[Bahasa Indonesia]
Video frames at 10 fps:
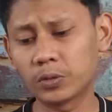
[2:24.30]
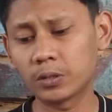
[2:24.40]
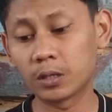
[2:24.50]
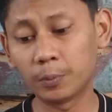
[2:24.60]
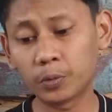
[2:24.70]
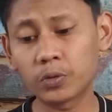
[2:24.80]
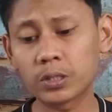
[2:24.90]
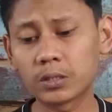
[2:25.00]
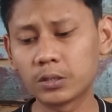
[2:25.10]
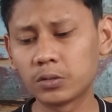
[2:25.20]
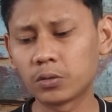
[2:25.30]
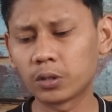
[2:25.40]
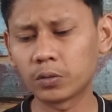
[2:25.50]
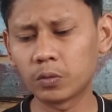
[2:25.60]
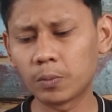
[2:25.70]
keputusan
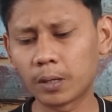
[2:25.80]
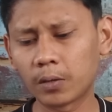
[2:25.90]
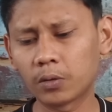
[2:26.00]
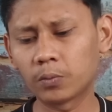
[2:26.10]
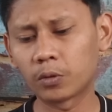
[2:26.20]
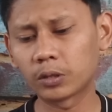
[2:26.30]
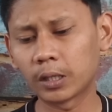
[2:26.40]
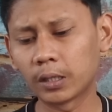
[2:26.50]
sinyonya tua merekrut Mota